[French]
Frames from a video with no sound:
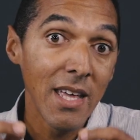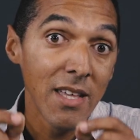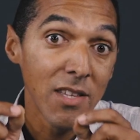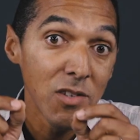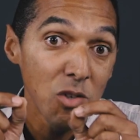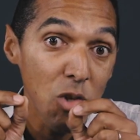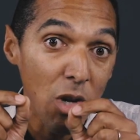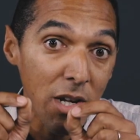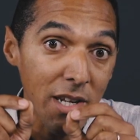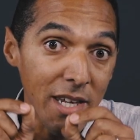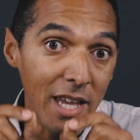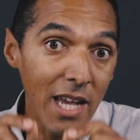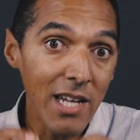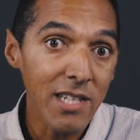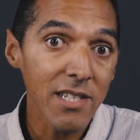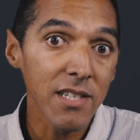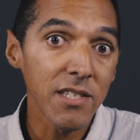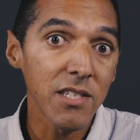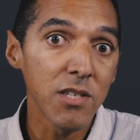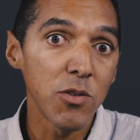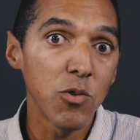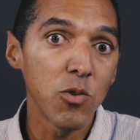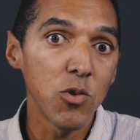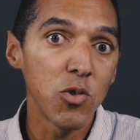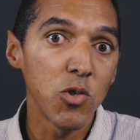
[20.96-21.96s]
sur quelles
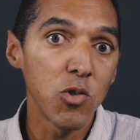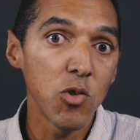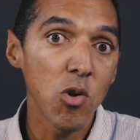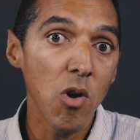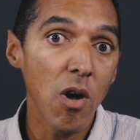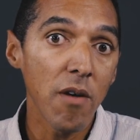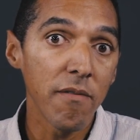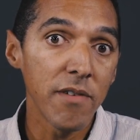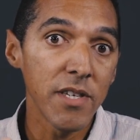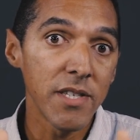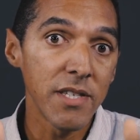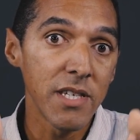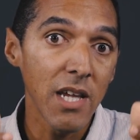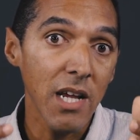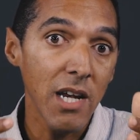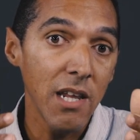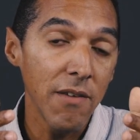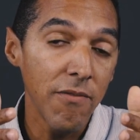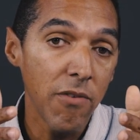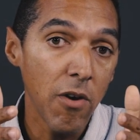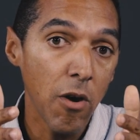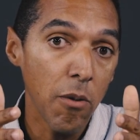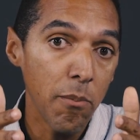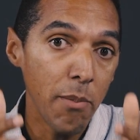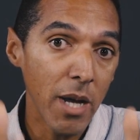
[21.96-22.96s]
institutions investir
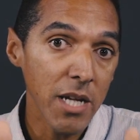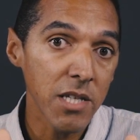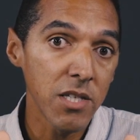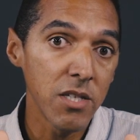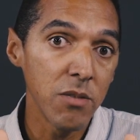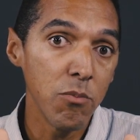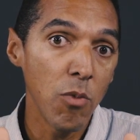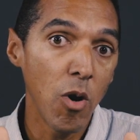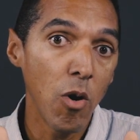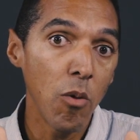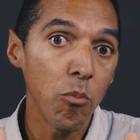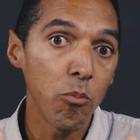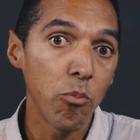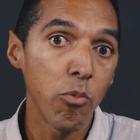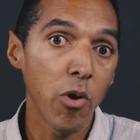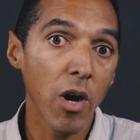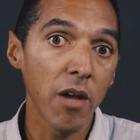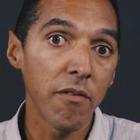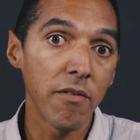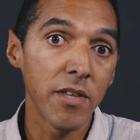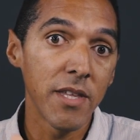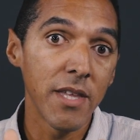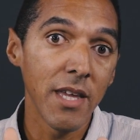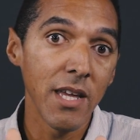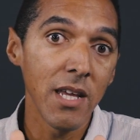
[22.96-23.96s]
l'effort maximum pour
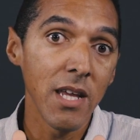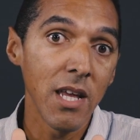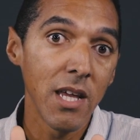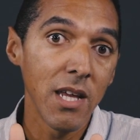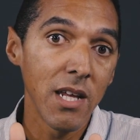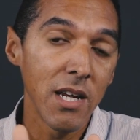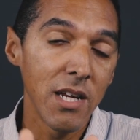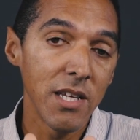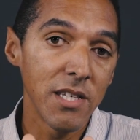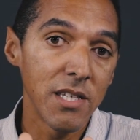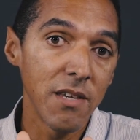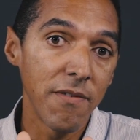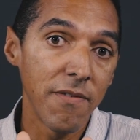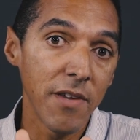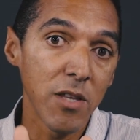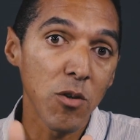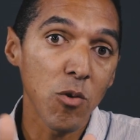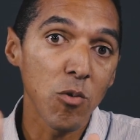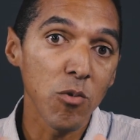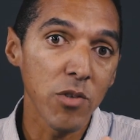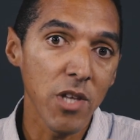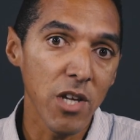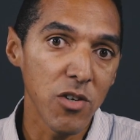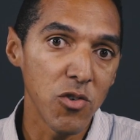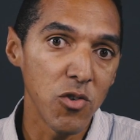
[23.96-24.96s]
éviter les effets de
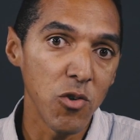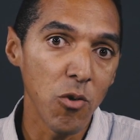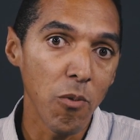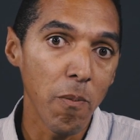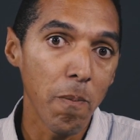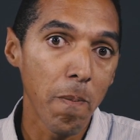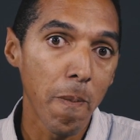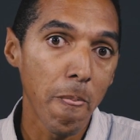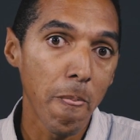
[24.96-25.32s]
contagion